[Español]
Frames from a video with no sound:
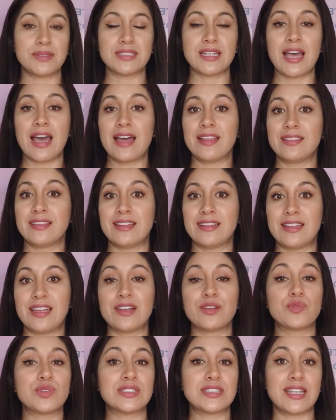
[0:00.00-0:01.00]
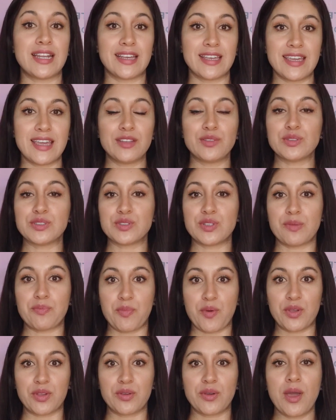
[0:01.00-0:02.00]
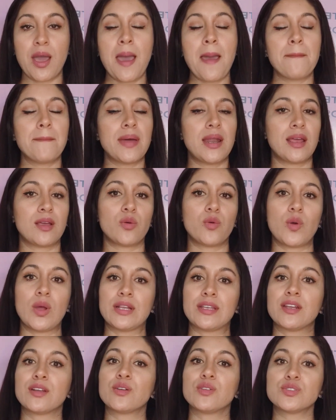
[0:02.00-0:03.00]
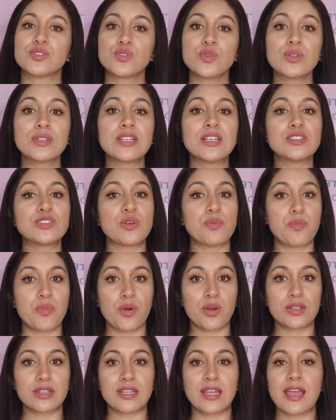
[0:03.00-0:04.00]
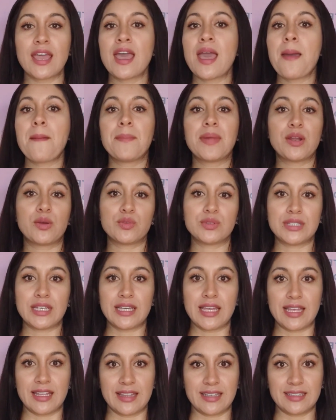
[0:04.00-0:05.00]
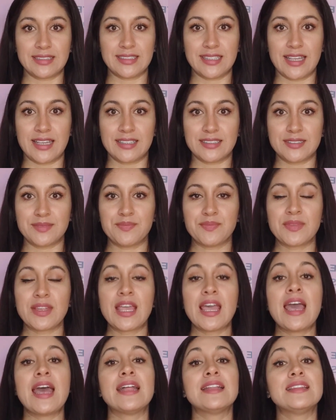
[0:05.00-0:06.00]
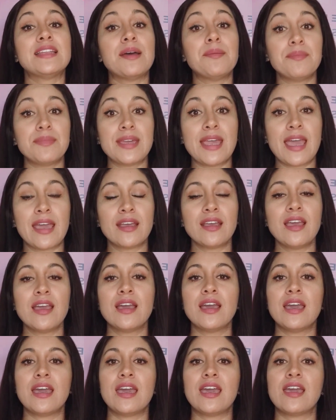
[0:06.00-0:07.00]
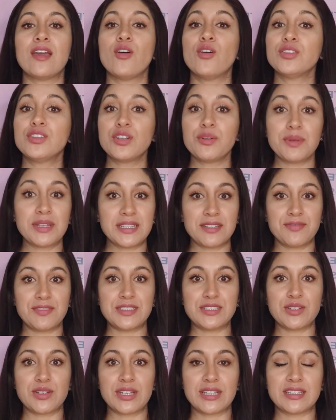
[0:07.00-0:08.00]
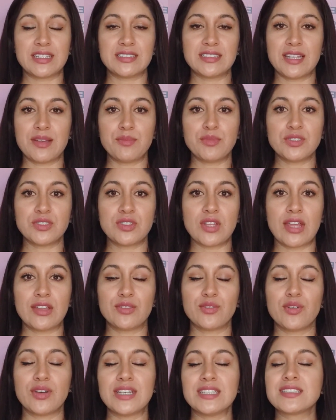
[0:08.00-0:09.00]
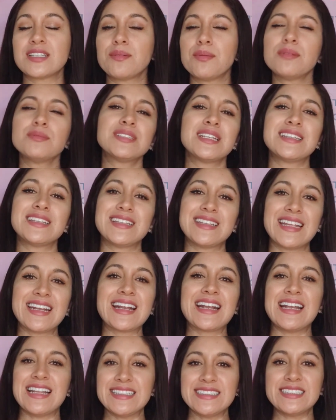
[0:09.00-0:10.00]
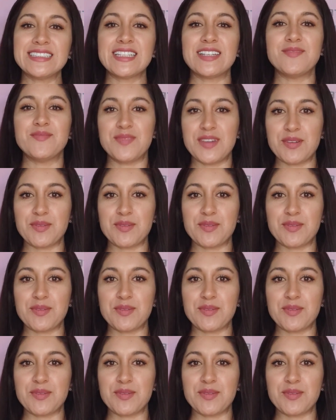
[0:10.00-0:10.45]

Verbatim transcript: vas a tener nuestra guía y nuestro apoyo para cualquier consulta, soporte, pregunta que desees. También eh, otro beneficio que te estamos dando es que vamos a tener clases en